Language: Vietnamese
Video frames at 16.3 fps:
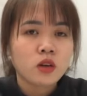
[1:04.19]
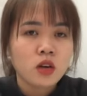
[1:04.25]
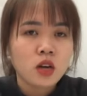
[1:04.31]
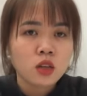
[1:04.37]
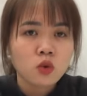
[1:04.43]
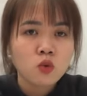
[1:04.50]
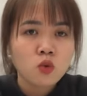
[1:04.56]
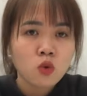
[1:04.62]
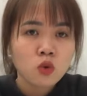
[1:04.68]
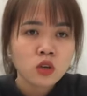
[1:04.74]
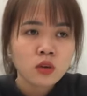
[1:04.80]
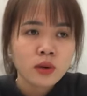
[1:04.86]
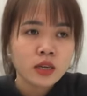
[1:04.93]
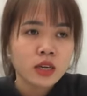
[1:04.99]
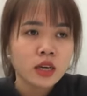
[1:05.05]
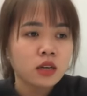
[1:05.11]
rất là thu hút các
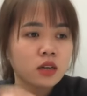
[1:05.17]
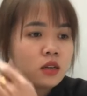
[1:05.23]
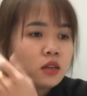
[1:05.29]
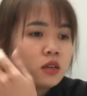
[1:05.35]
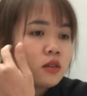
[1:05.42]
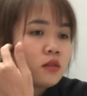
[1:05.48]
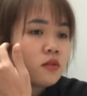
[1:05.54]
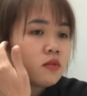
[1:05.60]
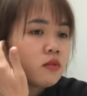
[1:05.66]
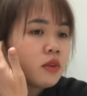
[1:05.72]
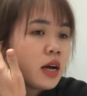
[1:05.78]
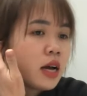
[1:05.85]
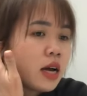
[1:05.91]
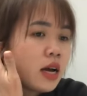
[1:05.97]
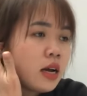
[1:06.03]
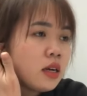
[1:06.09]
bạn nhé
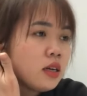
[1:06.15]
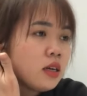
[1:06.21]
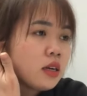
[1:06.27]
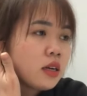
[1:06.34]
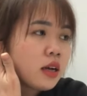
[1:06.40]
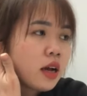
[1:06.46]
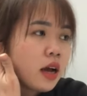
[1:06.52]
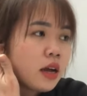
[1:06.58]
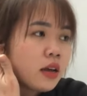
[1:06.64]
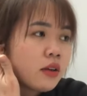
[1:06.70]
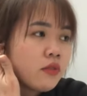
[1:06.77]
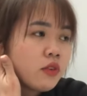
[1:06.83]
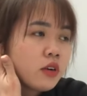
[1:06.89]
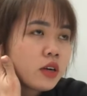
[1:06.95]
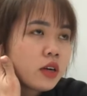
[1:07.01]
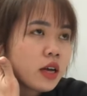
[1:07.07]
và cái
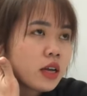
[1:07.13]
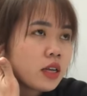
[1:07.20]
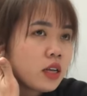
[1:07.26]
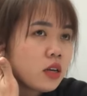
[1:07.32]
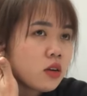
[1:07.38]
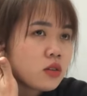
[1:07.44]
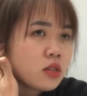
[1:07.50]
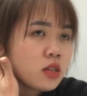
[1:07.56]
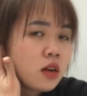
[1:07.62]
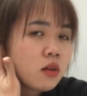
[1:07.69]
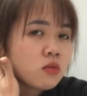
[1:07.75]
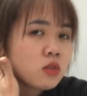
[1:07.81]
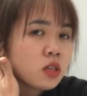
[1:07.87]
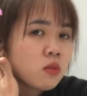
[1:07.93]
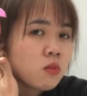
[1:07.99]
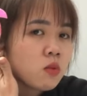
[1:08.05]
phần này thì nó sẽ đóng
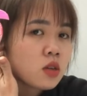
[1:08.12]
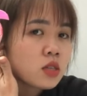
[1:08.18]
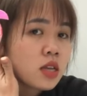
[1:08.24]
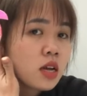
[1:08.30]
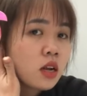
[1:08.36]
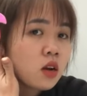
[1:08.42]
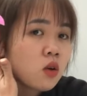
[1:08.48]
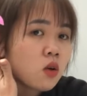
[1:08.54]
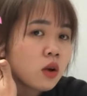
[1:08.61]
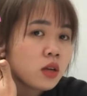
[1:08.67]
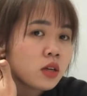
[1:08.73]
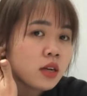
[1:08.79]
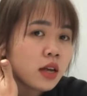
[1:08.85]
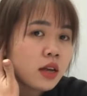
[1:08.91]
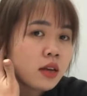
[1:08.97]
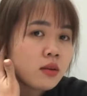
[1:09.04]
trong một cái dạng gọi như
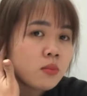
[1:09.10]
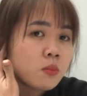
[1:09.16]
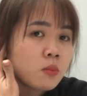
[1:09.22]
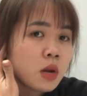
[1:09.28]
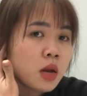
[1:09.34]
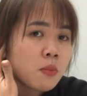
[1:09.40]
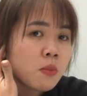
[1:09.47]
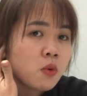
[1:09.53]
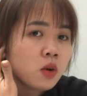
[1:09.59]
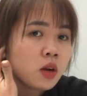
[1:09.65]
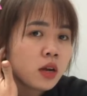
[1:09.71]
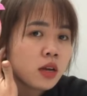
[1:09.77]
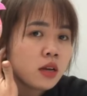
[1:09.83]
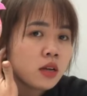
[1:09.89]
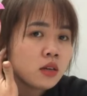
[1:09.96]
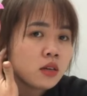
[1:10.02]
này là một cái
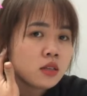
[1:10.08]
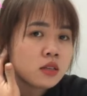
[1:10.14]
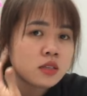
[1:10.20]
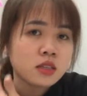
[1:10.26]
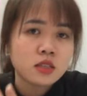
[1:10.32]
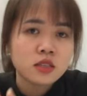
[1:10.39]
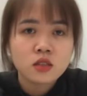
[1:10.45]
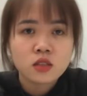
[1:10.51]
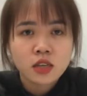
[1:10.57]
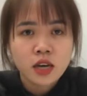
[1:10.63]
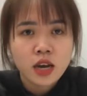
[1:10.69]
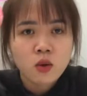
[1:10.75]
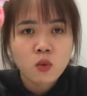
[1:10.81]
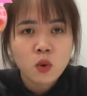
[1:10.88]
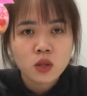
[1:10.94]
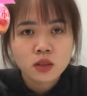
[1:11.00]
hình trái
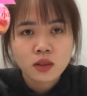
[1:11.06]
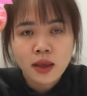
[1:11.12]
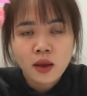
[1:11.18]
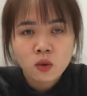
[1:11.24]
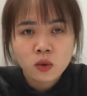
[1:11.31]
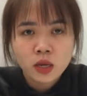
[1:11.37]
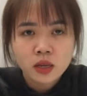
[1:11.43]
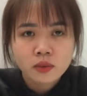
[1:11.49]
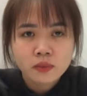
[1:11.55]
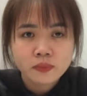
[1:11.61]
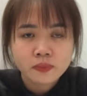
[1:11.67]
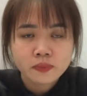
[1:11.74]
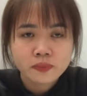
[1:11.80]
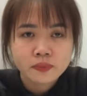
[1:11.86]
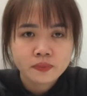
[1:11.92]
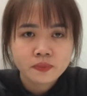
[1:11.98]
quả táo này
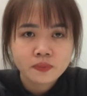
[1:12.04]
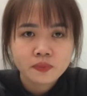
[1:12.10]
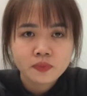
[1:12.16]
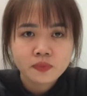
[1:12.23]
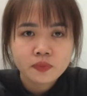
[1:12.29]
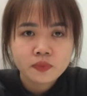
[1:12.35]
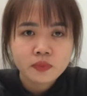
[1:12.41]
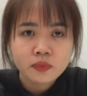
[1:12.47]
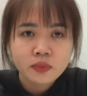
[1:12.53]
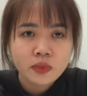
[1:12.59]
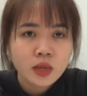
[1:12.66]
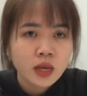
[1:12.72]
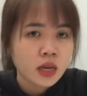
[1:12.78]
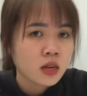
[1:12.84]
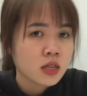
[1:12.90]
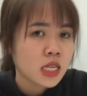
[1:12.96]

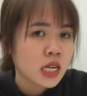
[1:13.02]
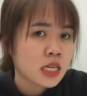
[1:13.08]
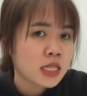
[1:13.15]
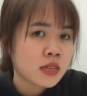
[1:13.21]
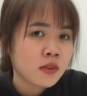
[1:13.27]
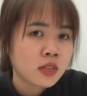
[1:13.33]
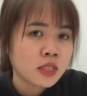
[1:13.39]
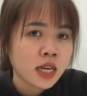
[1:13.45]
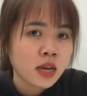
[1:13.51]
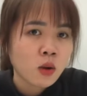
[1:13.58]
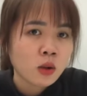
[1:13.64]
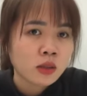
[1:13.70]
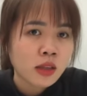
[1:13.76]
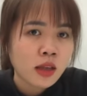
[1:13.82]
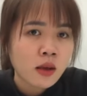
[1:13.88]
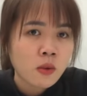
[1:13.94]
đấy nó sẽ có phần trái quả
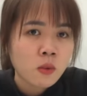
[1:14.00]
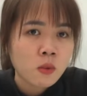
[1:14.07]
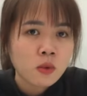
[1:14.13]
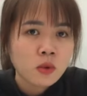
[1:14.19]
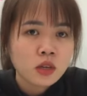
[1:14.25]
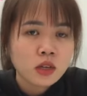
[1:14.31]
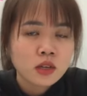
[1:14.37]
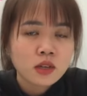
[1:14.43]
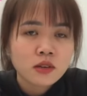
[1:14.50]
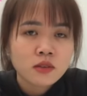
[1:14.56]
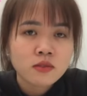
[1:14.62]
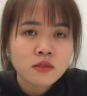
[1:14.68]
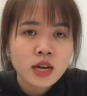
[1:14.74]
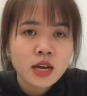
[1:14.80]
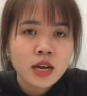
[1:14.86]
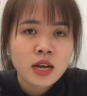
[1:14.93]
táo
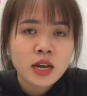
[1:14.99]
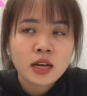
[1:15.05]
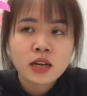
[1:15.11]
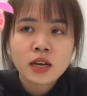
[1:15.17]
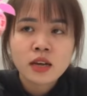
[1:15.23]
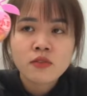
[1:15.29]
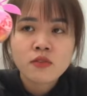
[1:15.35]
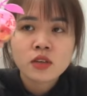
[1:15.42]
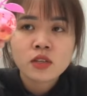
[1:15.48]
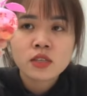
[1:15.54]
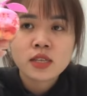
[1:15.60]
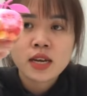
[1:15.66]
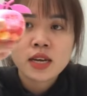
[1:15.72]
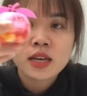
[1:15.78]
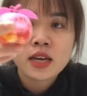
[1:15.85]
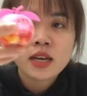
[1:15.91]
và cái phần
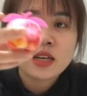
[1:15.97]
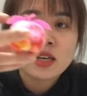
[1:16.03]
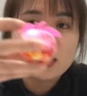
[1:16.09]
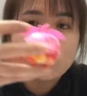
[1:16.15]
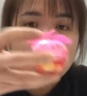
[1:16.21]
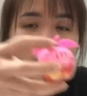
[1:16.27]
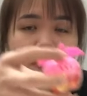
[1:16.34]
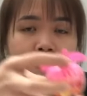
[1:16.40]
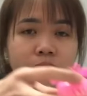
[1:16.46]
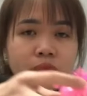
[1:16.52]
trái này thì à,